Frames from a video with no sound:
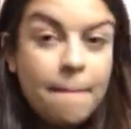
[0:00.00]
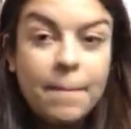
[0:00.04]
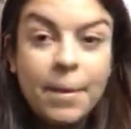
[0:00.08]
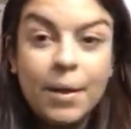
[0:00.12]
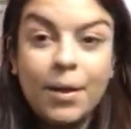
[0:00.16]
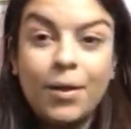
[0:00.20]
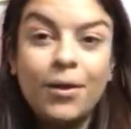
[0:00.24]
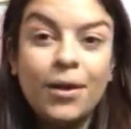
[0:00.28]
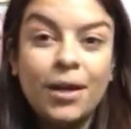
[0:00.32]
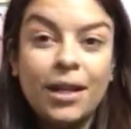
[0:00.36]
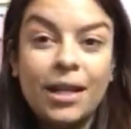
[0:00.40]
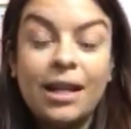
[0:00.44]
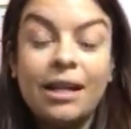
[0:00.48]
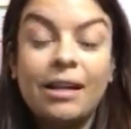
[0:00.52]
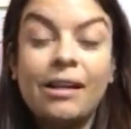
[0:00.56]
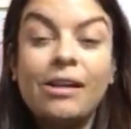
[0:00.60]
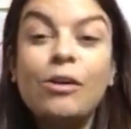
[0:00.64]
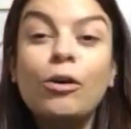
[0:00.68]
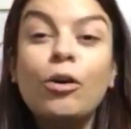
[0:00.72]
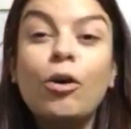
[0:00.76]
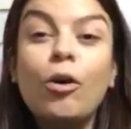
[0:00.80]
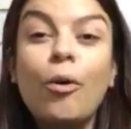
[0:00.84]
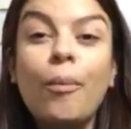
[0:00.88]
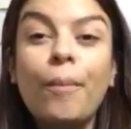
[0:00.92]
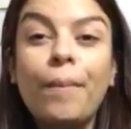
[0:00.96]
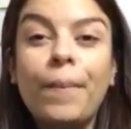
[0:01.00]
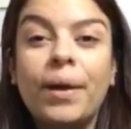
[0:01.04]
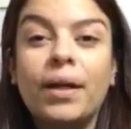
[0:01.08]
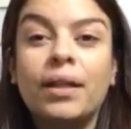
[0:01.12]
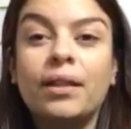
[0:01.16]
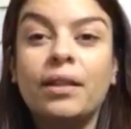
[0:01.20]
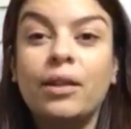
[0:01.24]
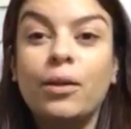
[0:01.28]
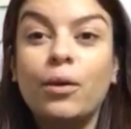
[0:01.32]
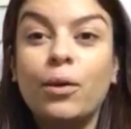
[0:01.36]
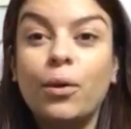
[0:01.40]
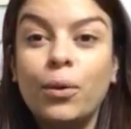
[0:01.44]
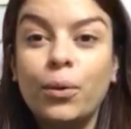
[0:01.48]
pero quería
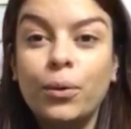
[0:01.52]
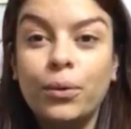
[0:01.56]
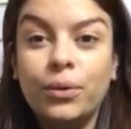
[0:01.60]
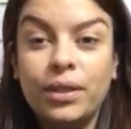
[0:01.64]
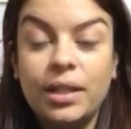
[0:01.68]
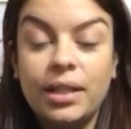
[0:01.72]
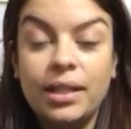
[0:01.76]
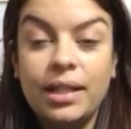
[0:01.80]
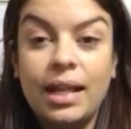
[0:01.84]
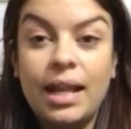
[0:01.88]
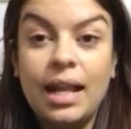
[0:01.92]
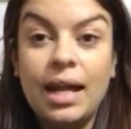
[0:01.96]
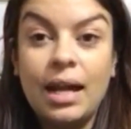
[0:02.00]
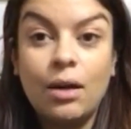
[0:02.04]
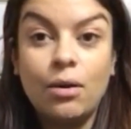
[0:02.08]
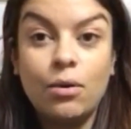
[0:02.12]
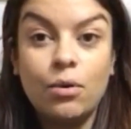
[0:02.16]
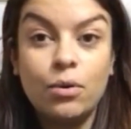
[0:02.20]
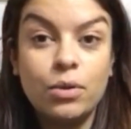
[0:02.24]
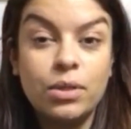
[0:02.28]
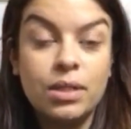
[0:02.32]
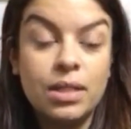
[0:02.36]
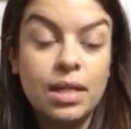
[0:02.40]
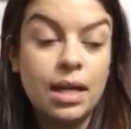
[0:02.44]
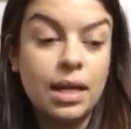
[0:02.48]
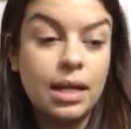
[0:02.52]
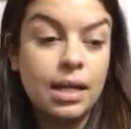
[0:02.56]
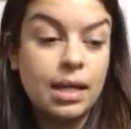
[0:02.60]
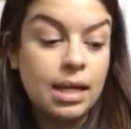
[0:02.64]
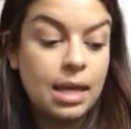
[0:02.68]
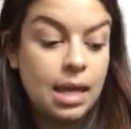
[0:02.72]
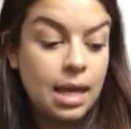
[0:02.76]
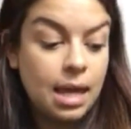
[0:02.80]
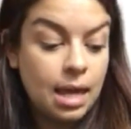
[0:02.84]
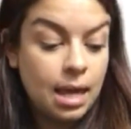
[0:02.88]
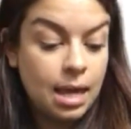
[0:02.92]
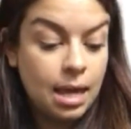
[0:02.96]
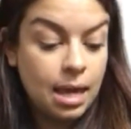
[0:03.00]
compartir con ustedes las cosas
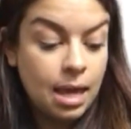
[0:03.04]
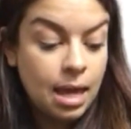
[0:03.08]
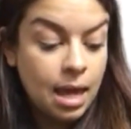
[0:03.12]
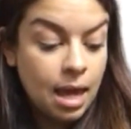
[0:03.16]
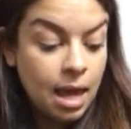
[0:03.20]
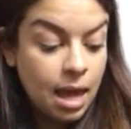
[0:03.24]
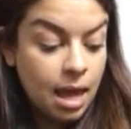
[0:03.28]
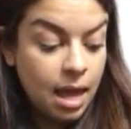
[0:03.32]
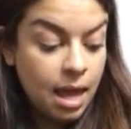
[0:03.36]
que